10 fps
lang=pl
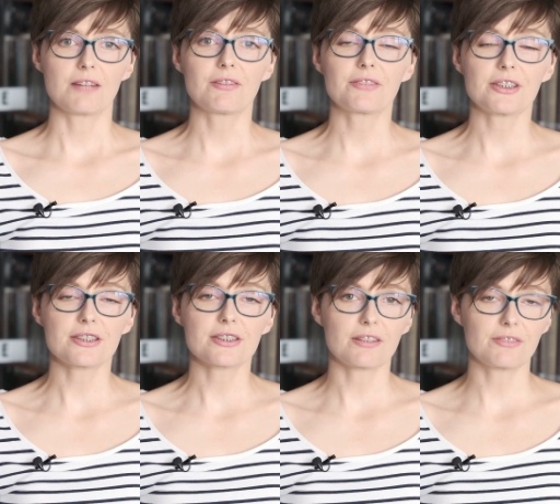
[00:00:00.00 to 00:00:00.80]
Ewa
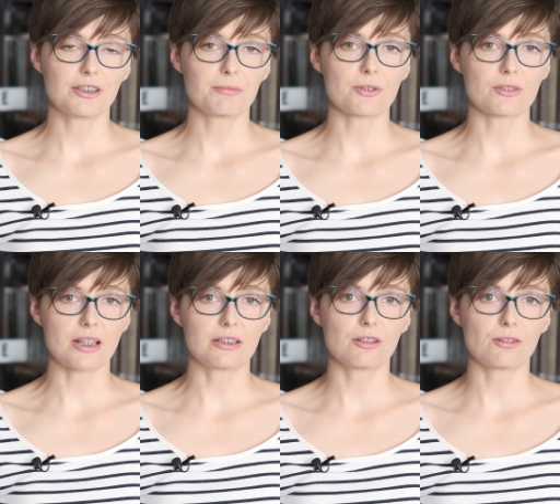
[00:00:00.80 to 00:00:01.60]
Winnicka w jednym z
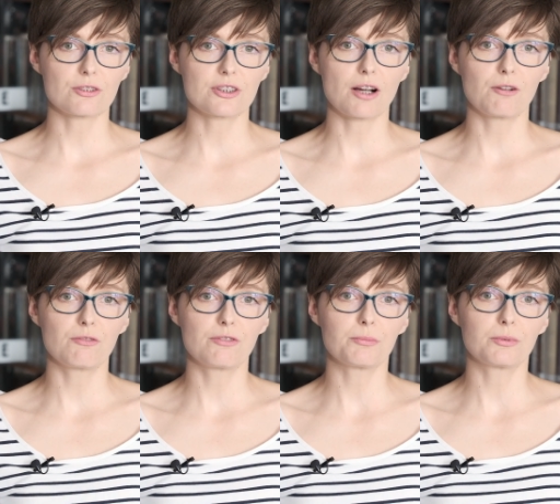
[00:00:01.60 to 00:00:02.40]
ostatnich
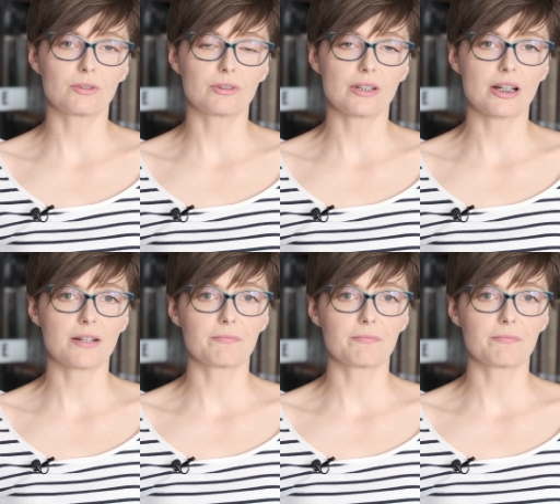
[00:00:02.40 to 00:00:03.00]
rozdziałów buduje